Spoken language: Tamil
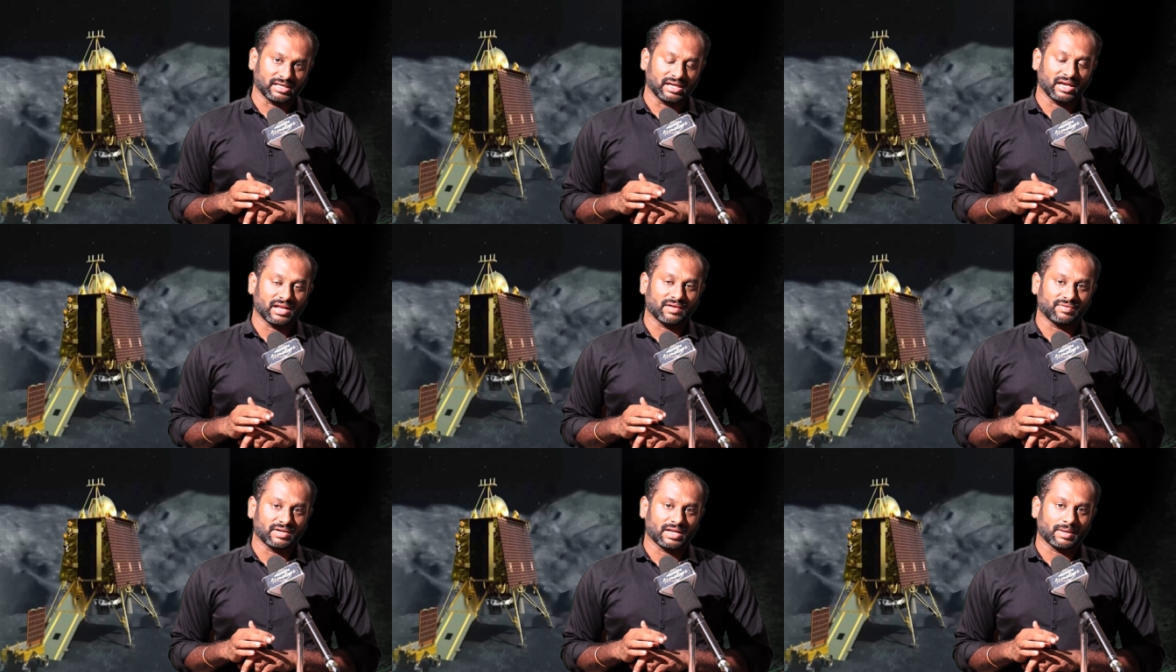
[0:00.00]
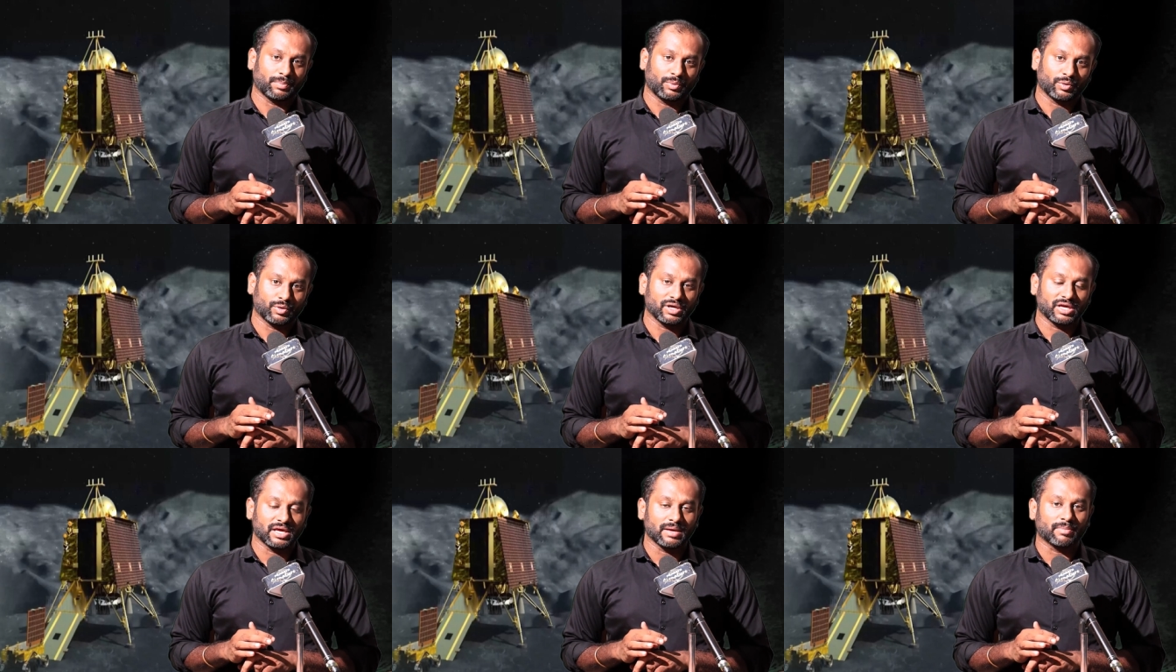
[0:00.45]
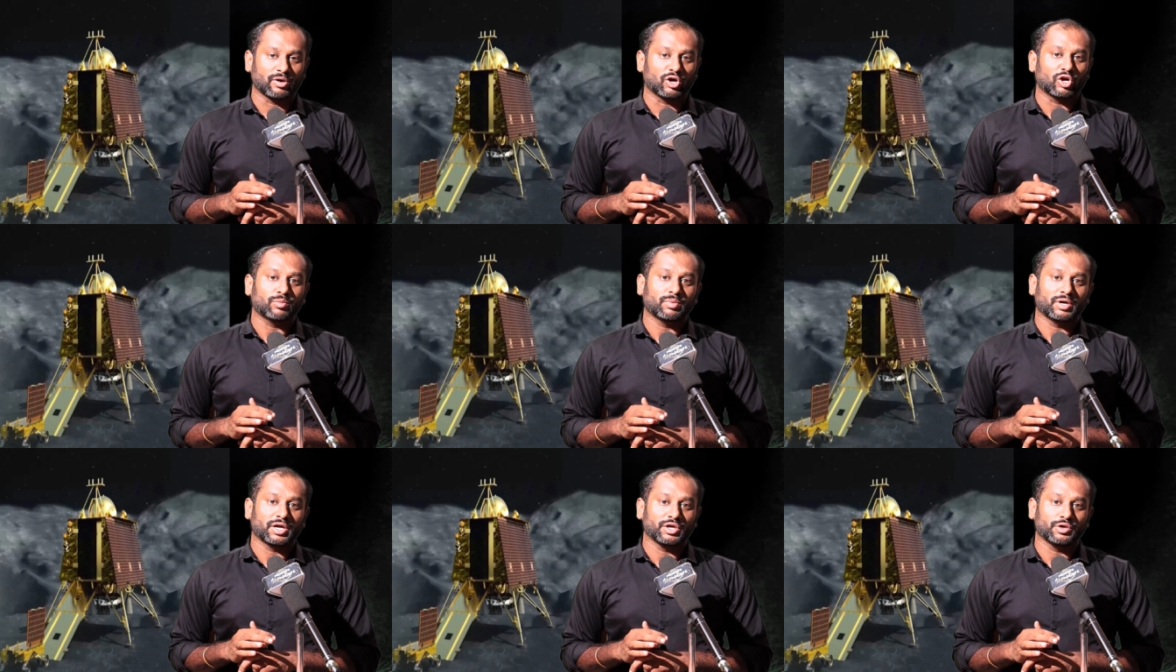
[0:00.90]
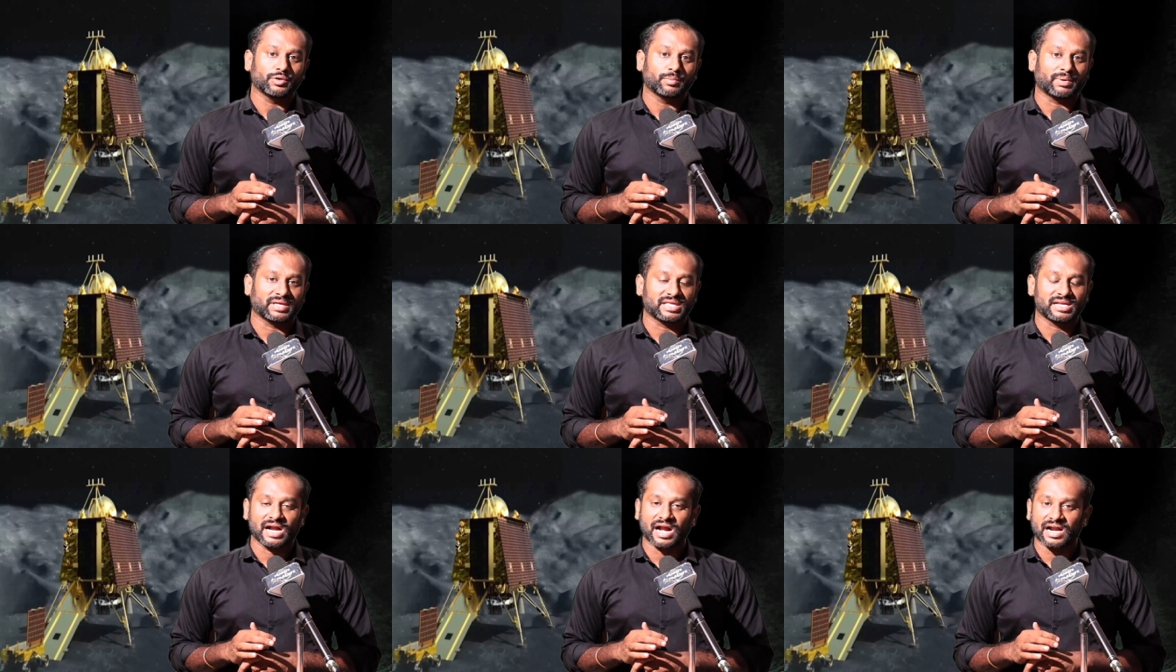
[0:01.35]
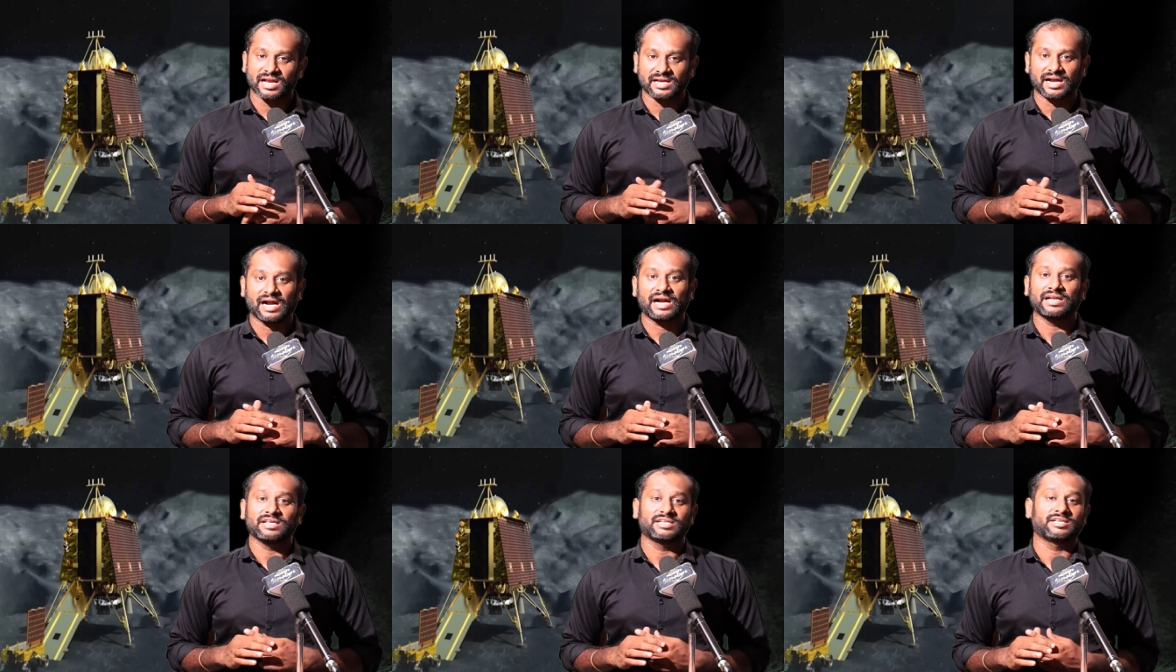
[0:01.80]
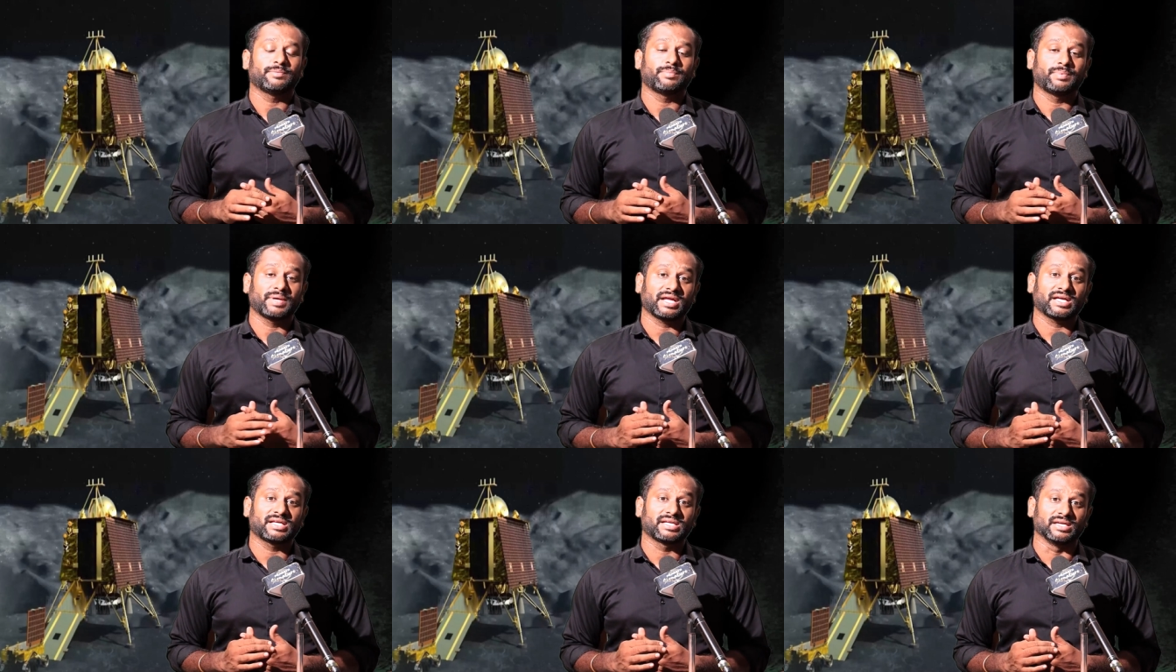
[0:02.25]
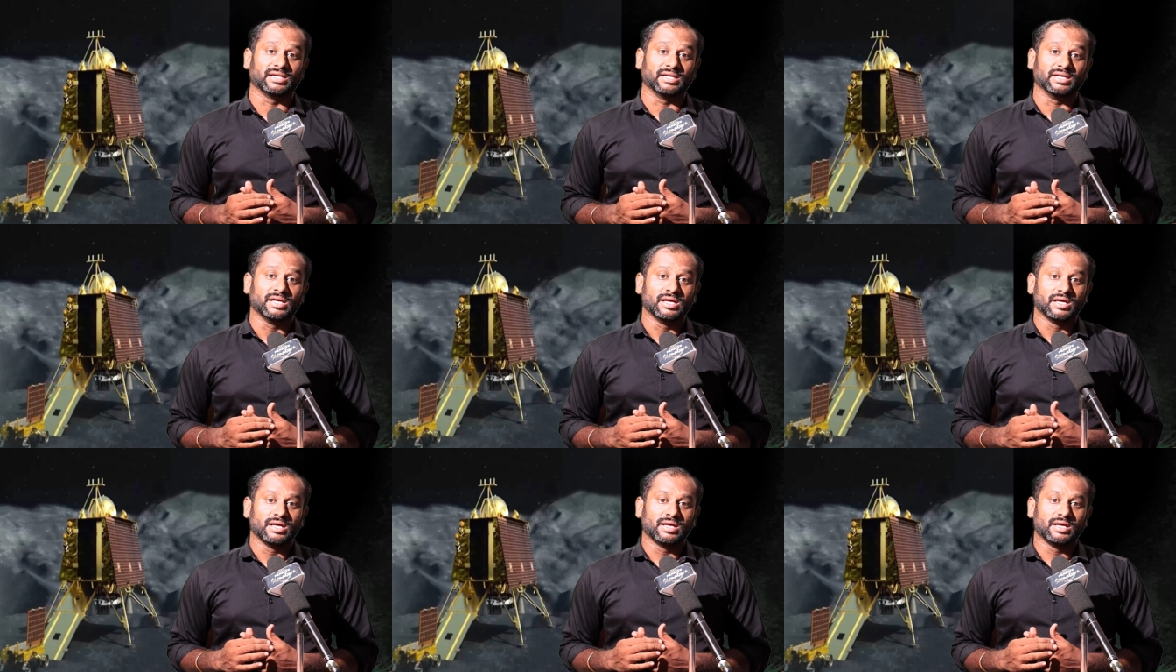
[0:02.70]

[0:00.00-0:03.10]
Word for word: நிலவில் போய் மறுபடியும் பதினாலு நாளுக்கு பிறகு